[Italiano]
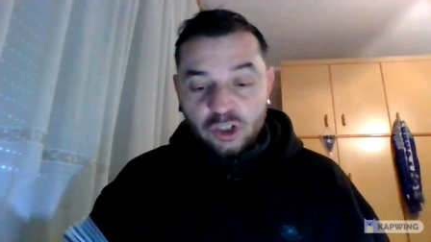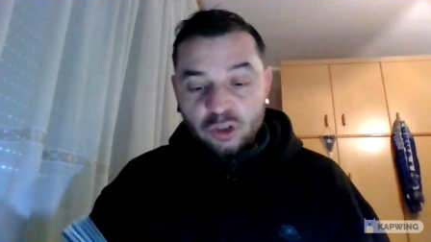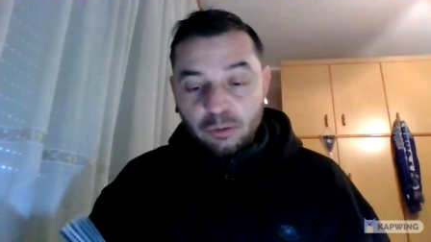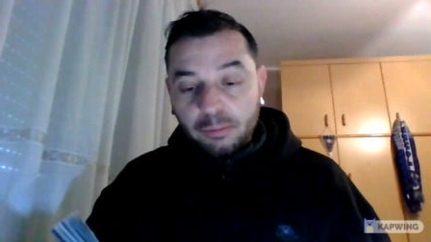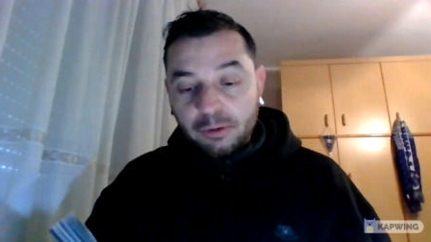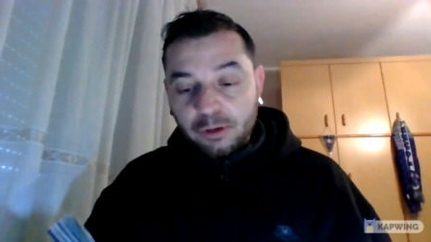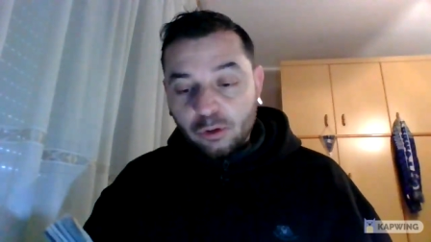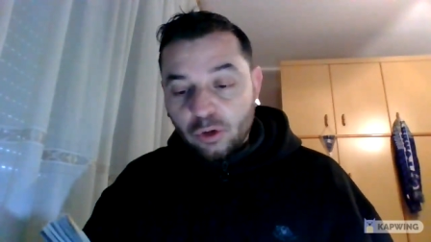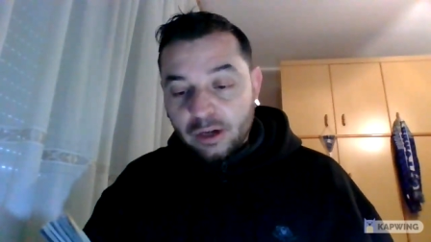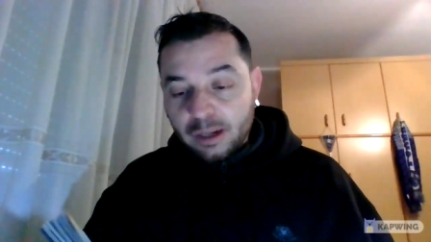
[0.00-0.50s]
Zio
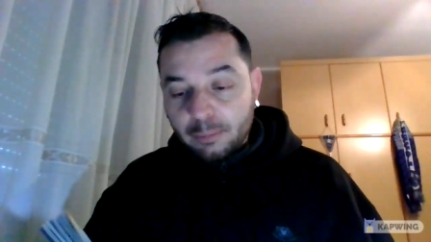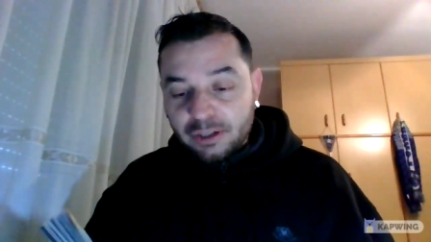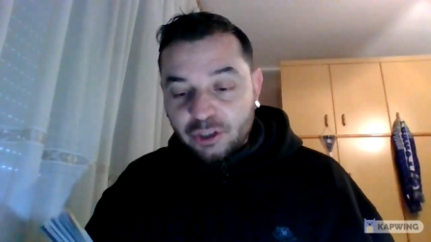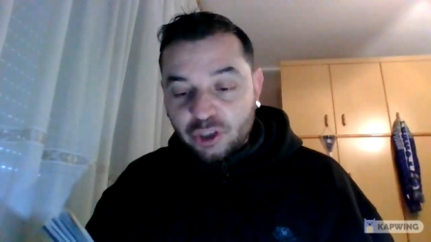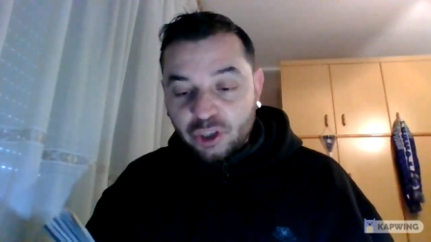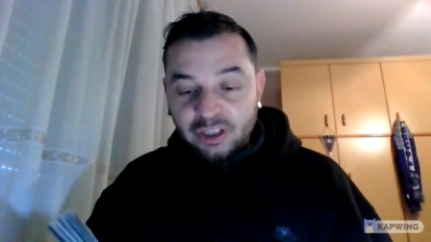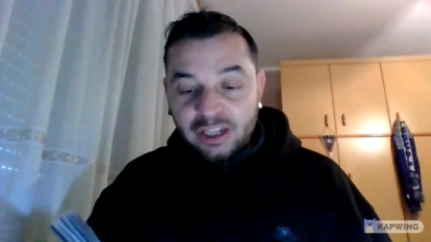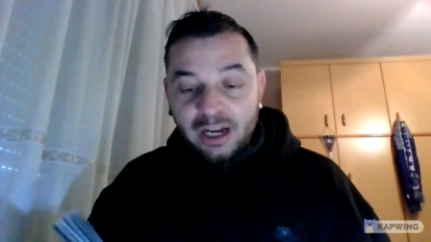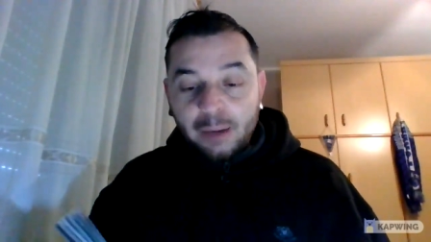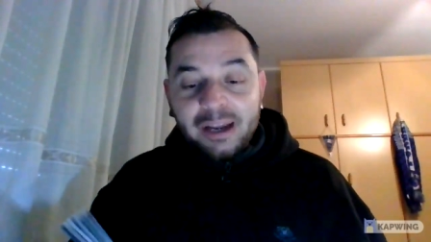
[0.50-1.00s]
Paperone,
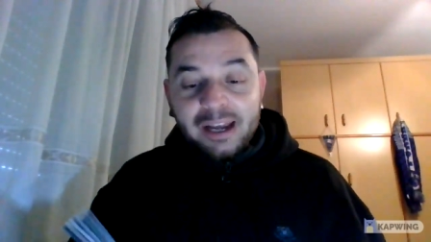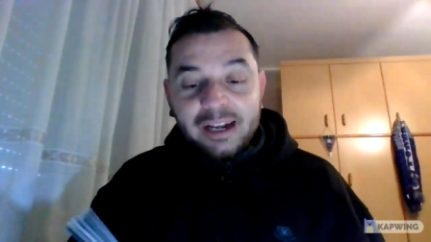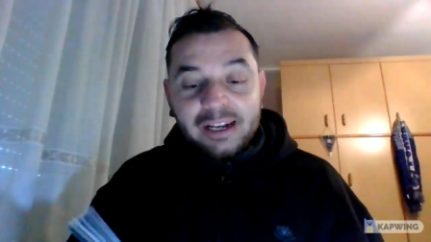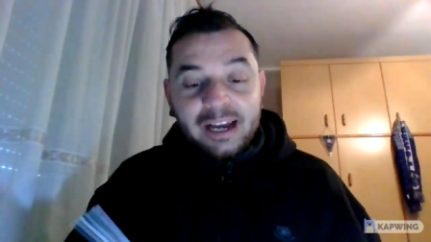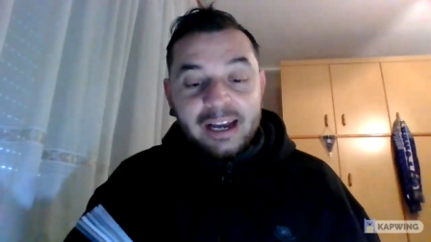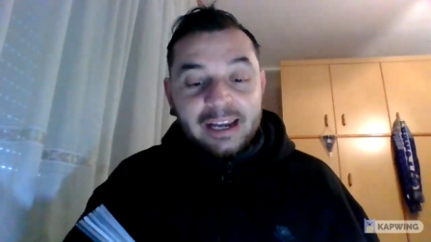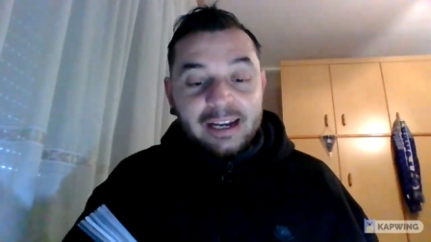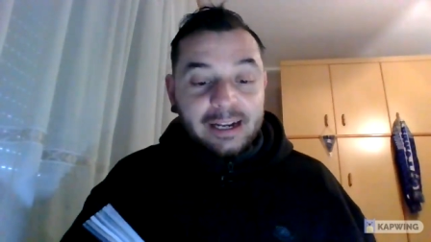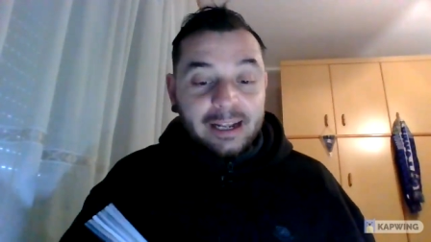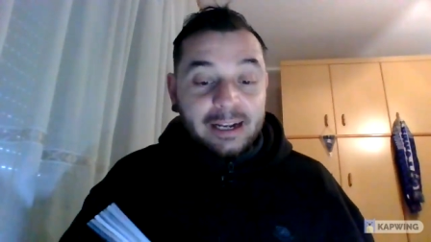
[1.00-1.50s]
Brigitta,
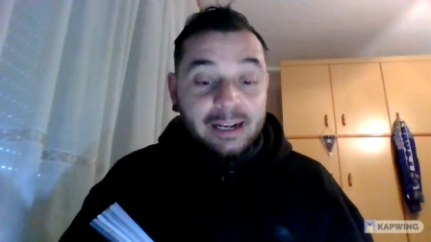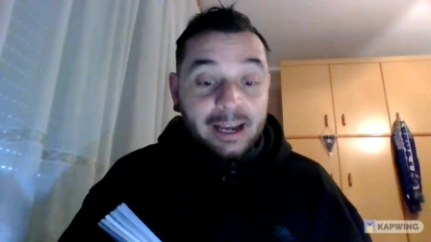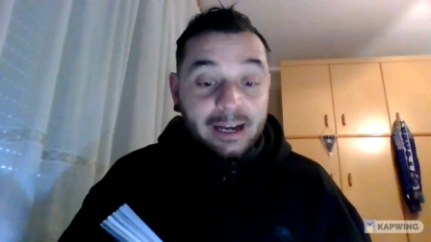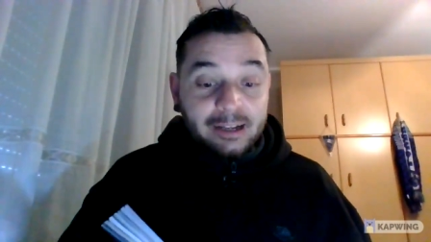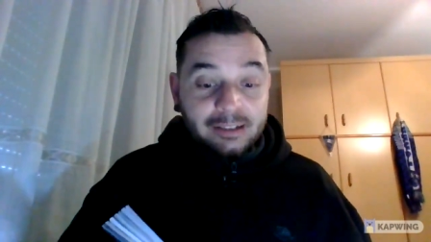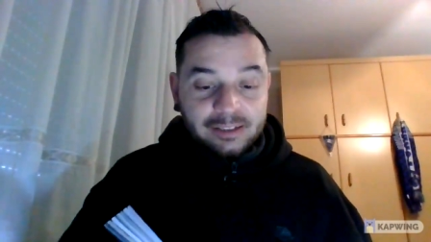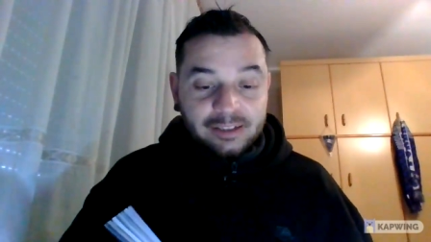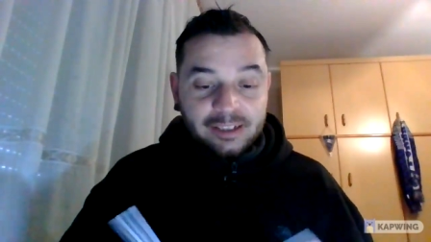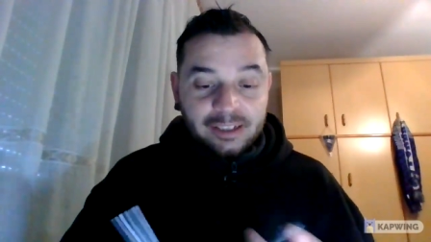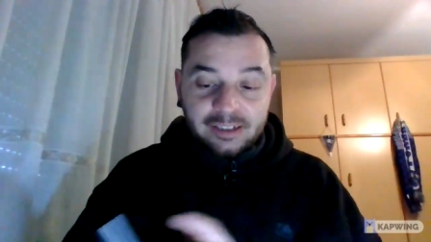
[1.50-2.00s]
Amelia e
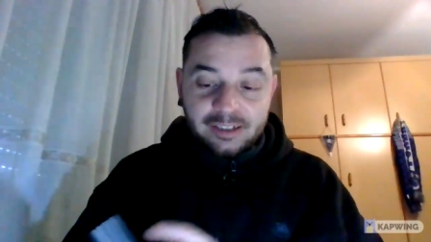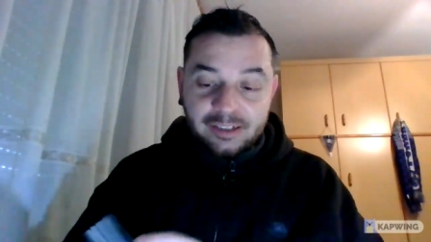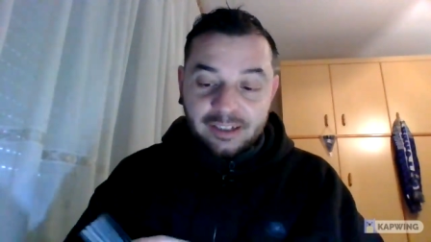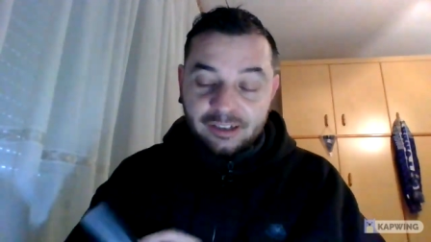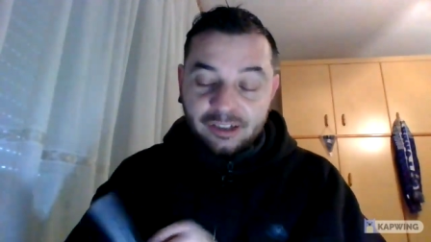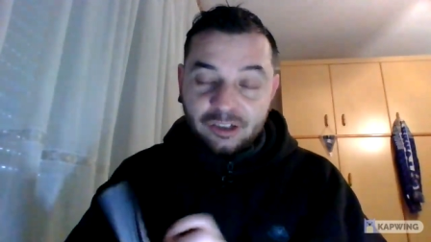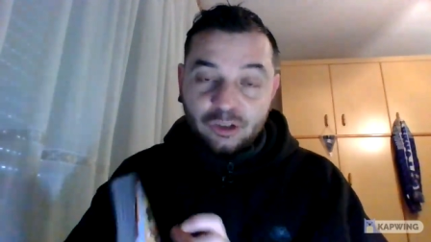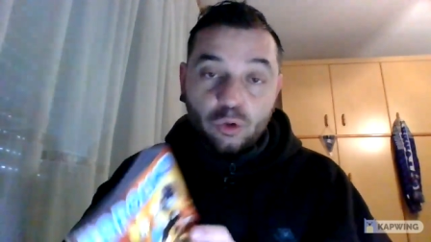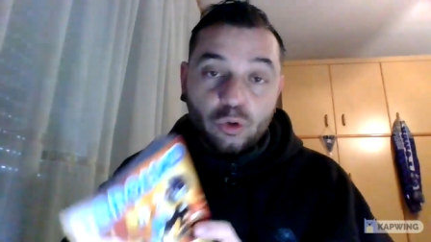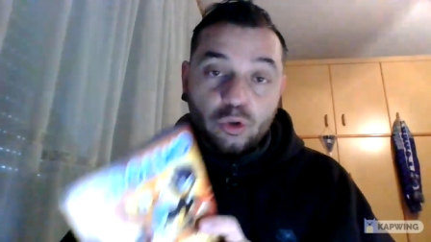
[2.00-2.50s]
l'alleanza
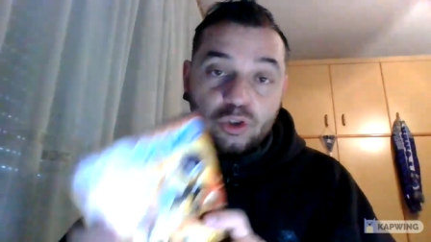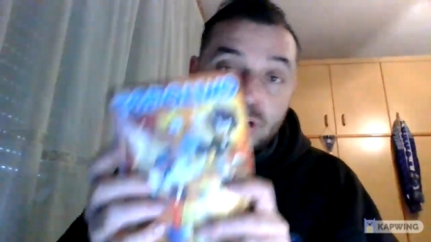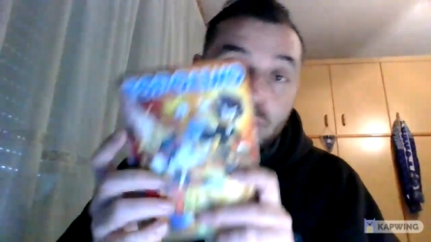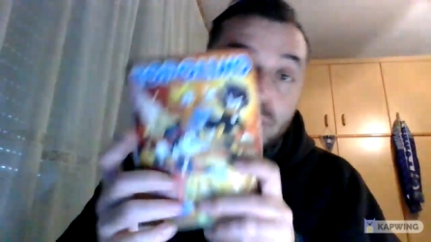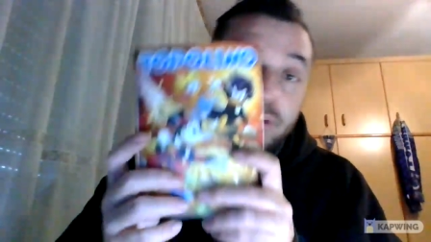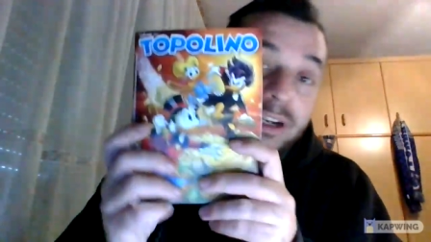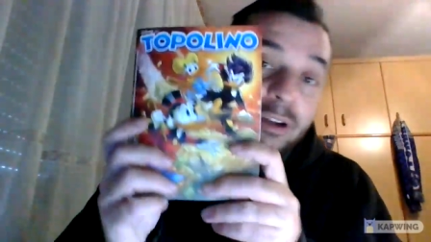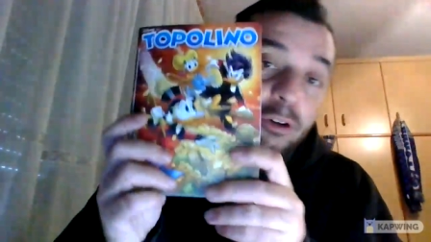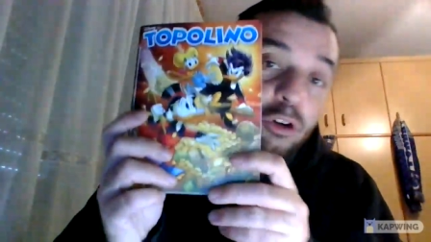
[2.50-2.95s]
disastrosa. Quindi la